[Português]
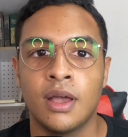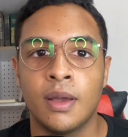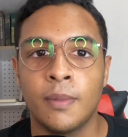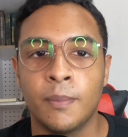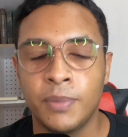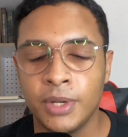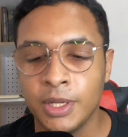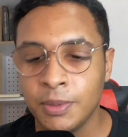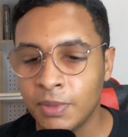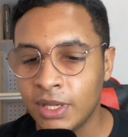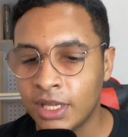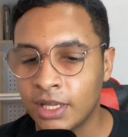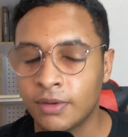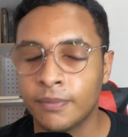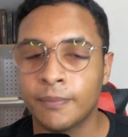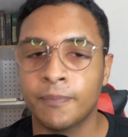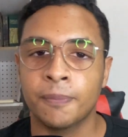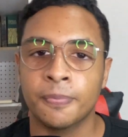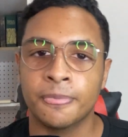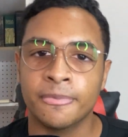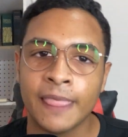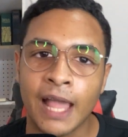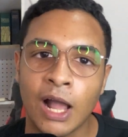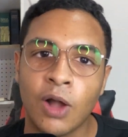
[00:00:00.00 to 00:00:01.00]
Primeiro,
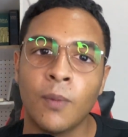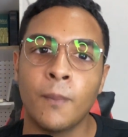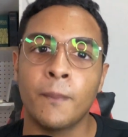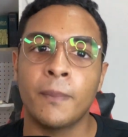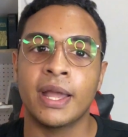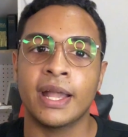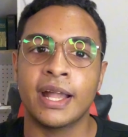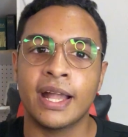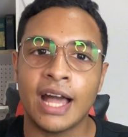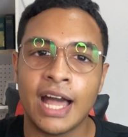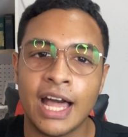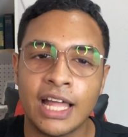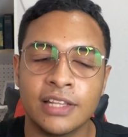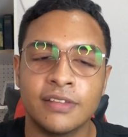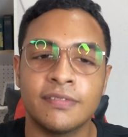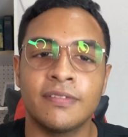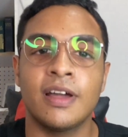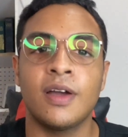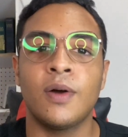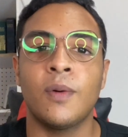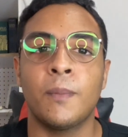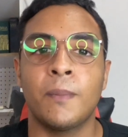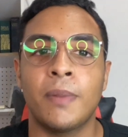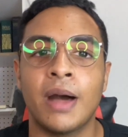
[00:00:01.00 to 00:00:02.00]
tá com pecado? Vai
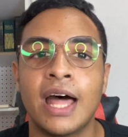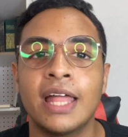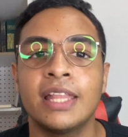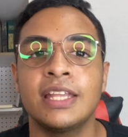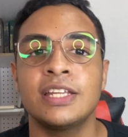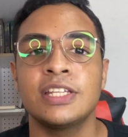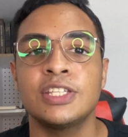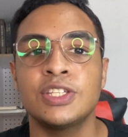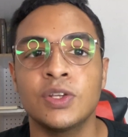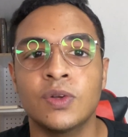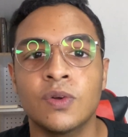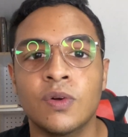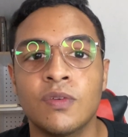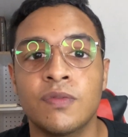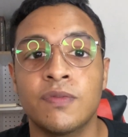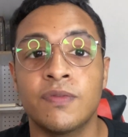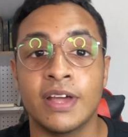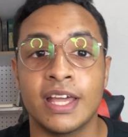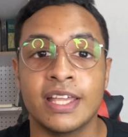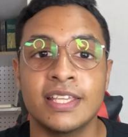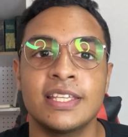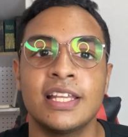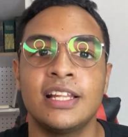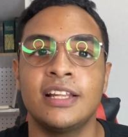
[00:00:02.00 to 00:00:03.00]
ao padre, se
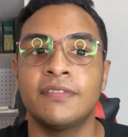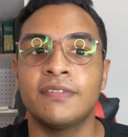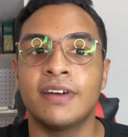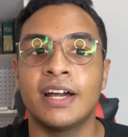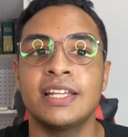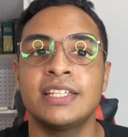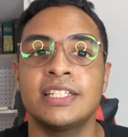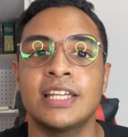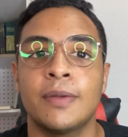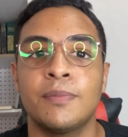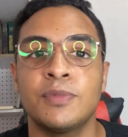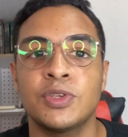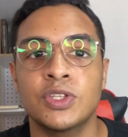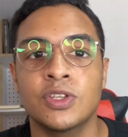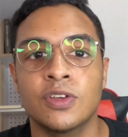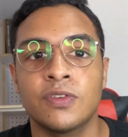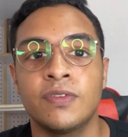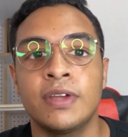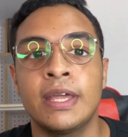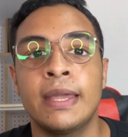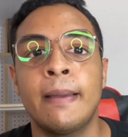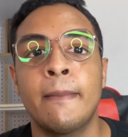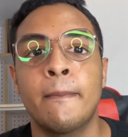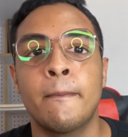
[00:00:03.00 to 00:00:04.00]
confessa, ele vai te
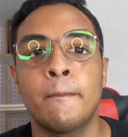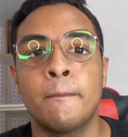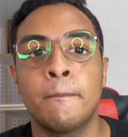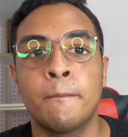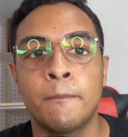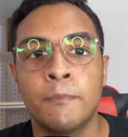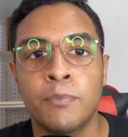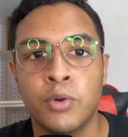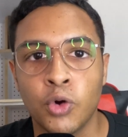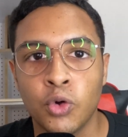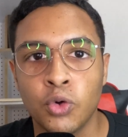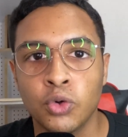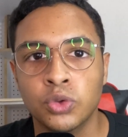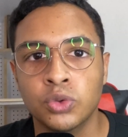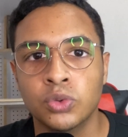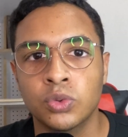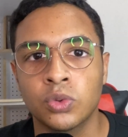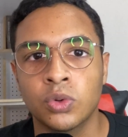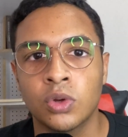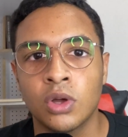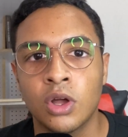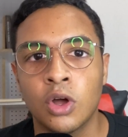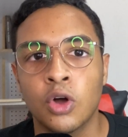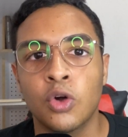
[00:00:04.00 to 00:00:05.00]
absorver.
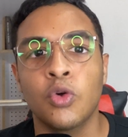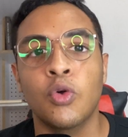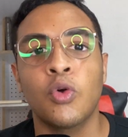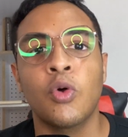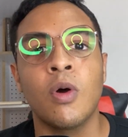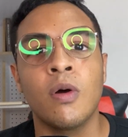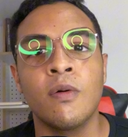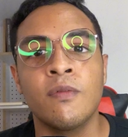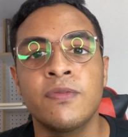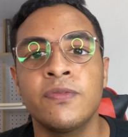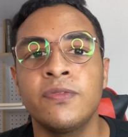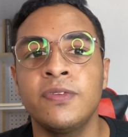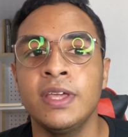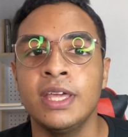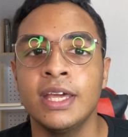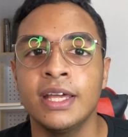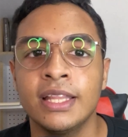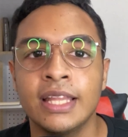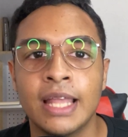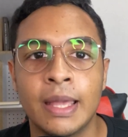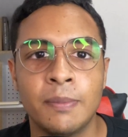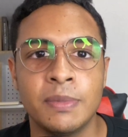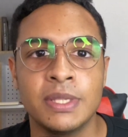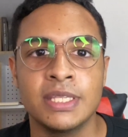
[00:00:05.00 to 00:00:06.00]
Pronto. Confia
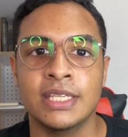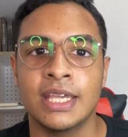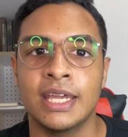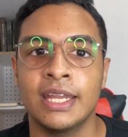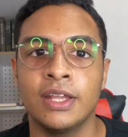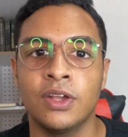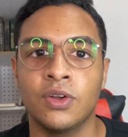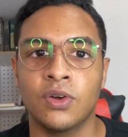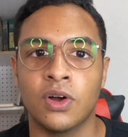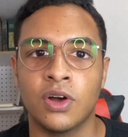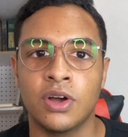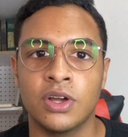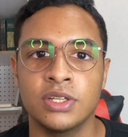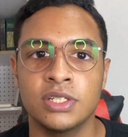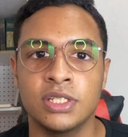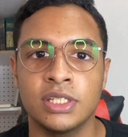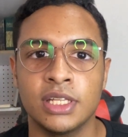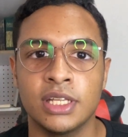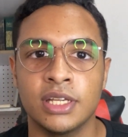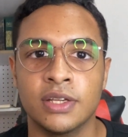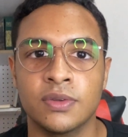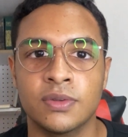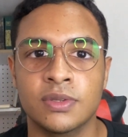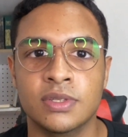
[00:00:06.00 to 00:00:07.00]
na misericórdia de
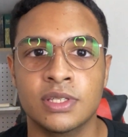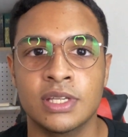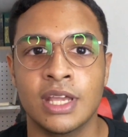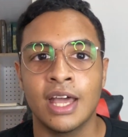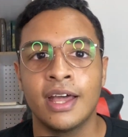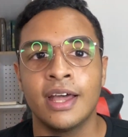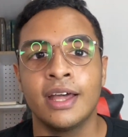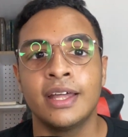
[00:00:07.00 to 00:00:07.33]
Deus.